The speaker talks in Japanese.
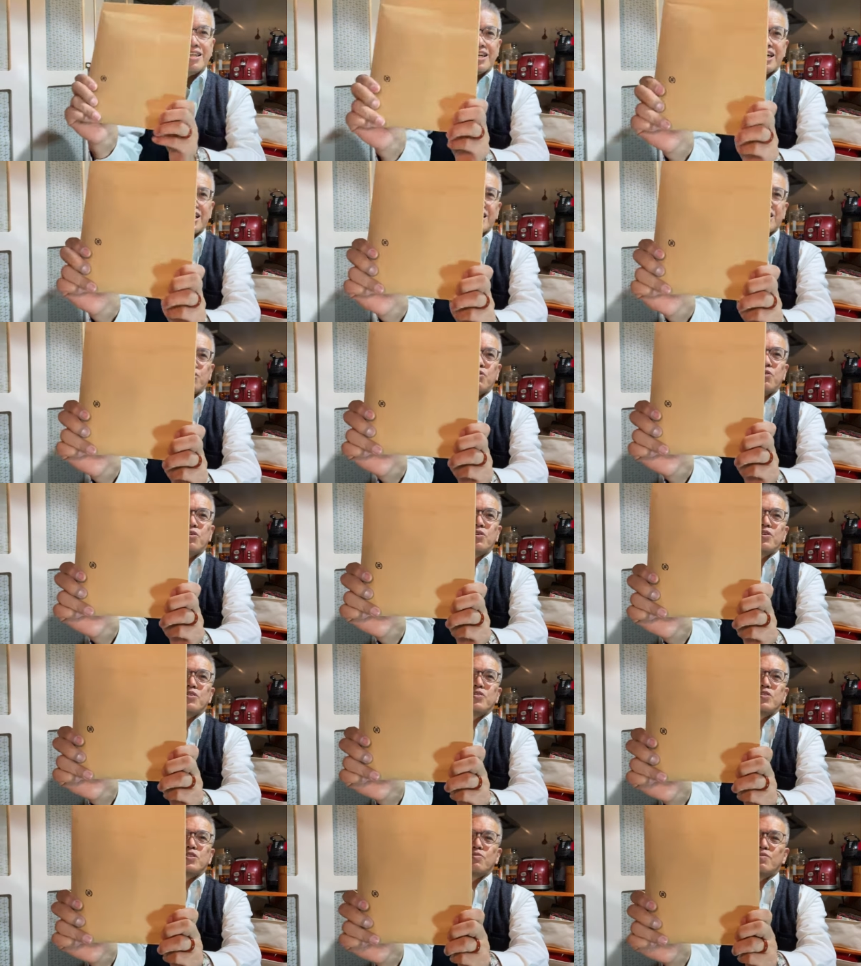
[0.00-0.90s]
はい購
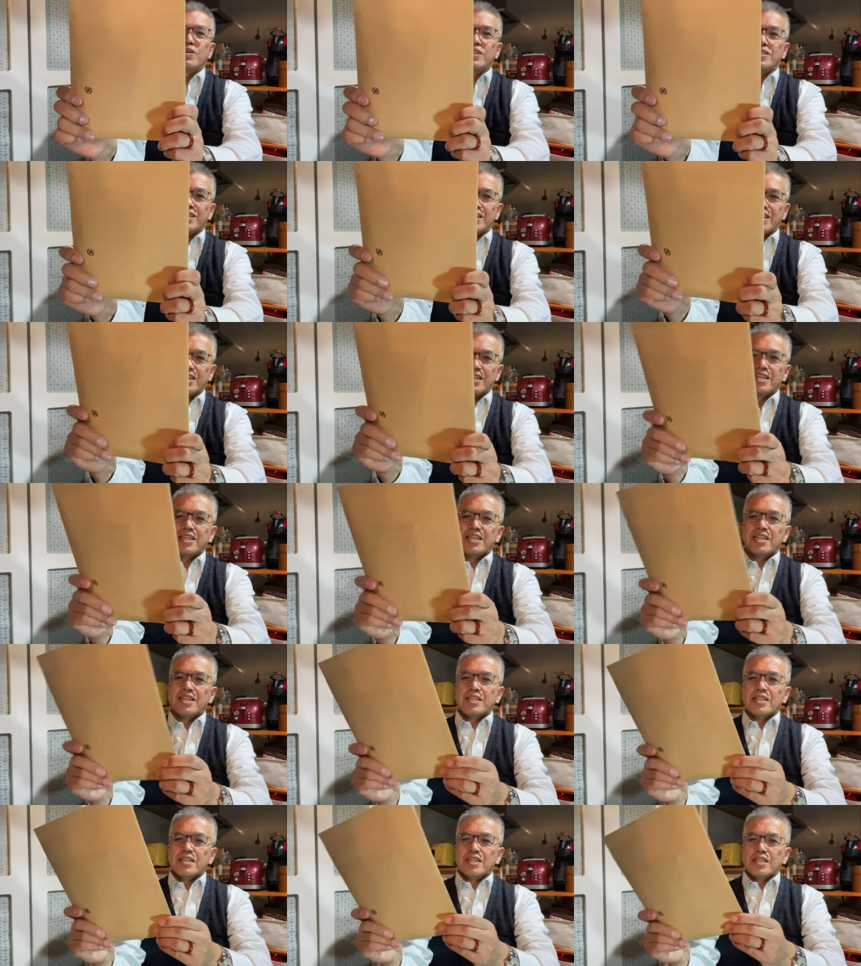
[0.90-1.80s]
入しました
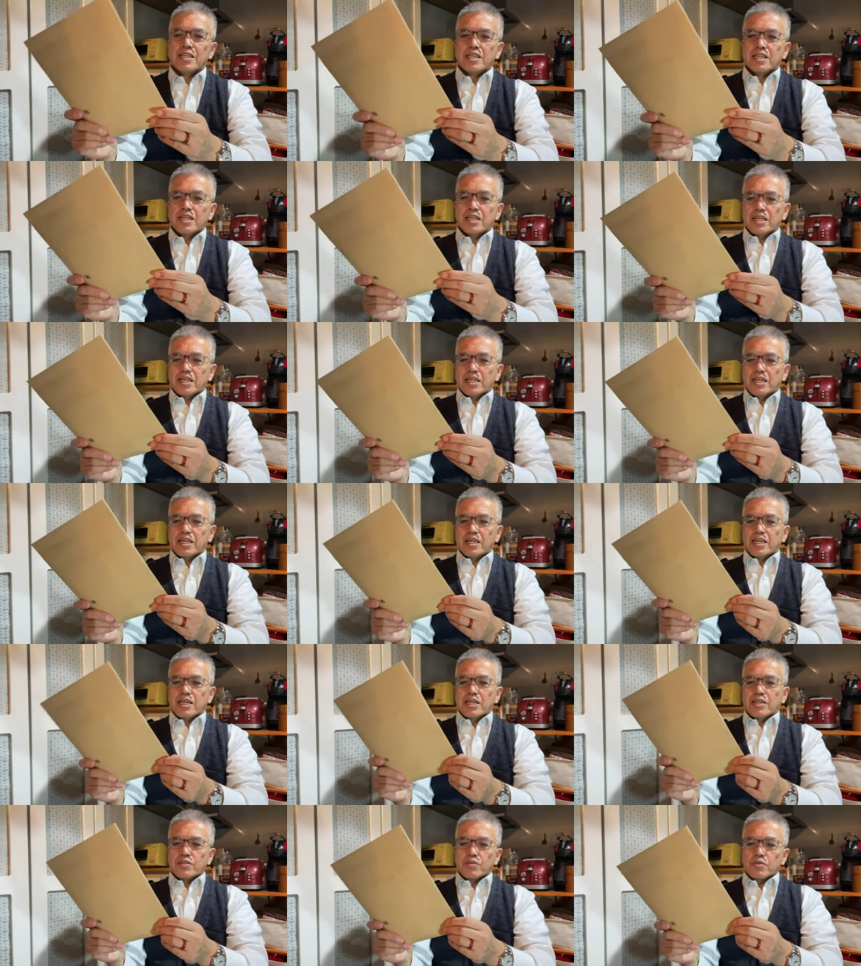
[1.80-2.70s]

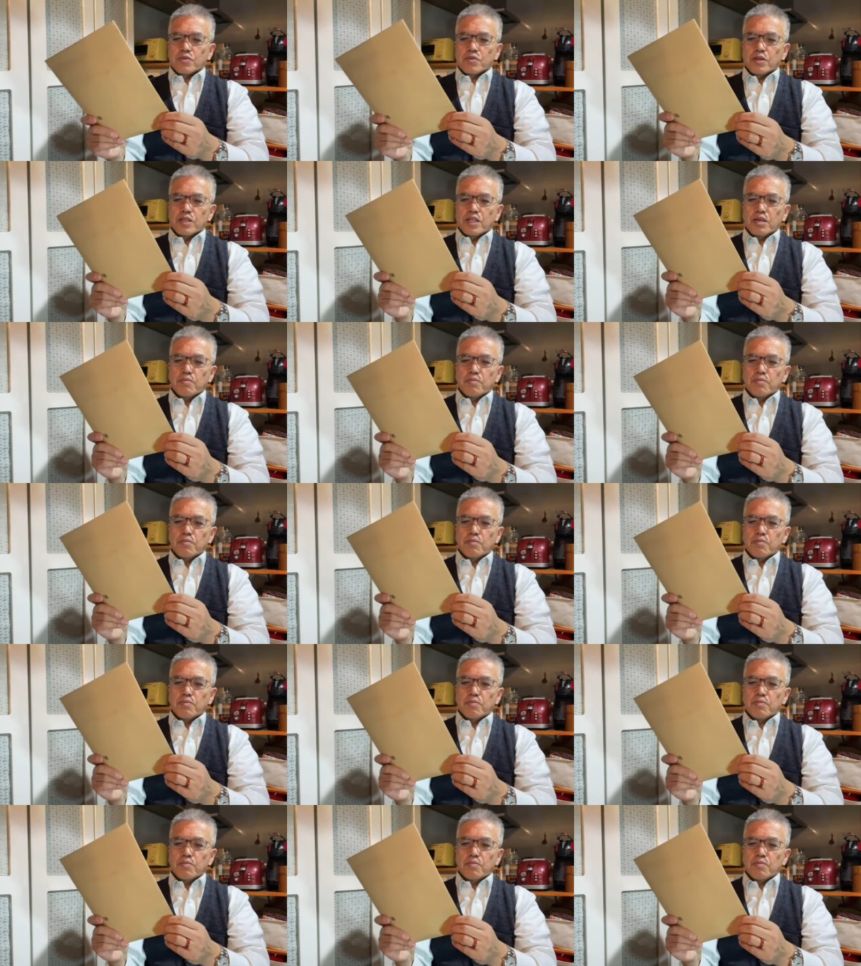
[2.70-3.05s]
えー、とこれ2